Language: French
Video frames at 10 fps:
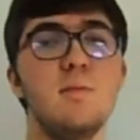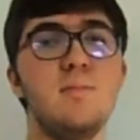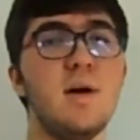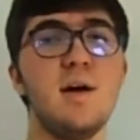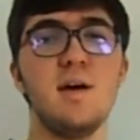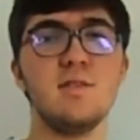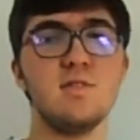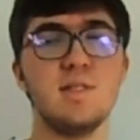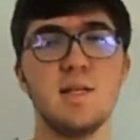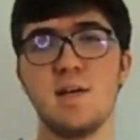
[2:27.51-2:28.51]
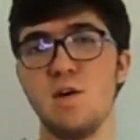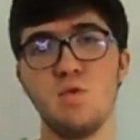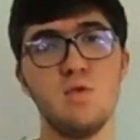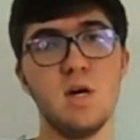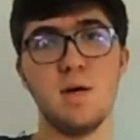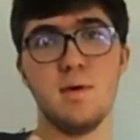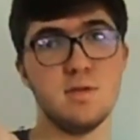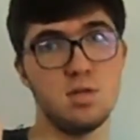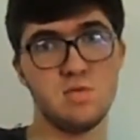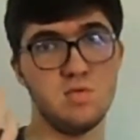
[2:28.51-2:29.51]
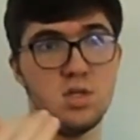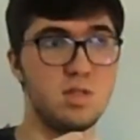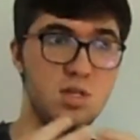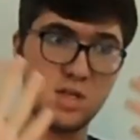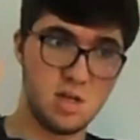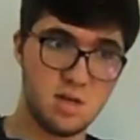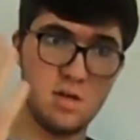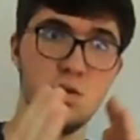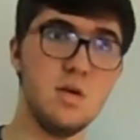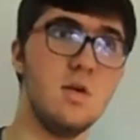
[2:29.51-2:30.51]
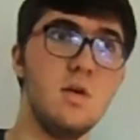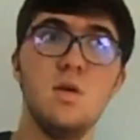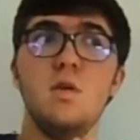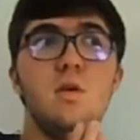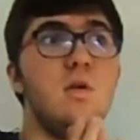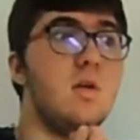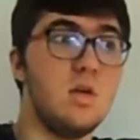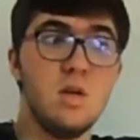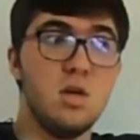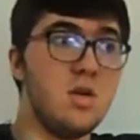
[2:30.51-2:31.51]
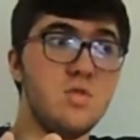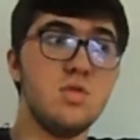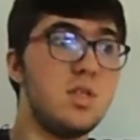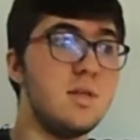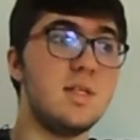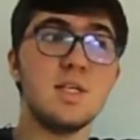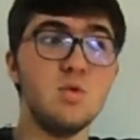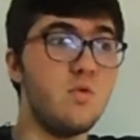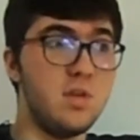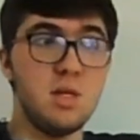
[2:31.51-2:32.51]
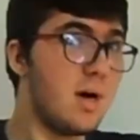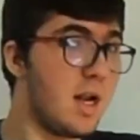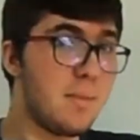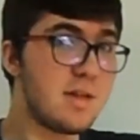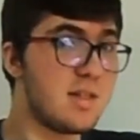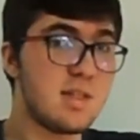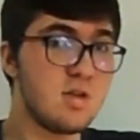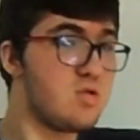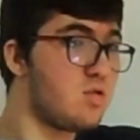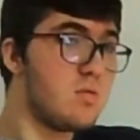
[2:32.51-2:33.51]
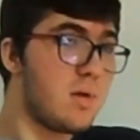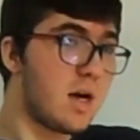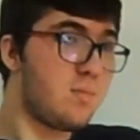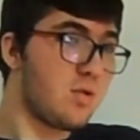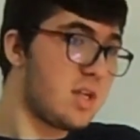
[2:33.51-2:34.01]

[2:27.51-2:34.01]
même pas censé être un re à la base. Hein. Tu sais, c'était... Je ne sais, c'est un ovni. À la base, c'était juste une blague pour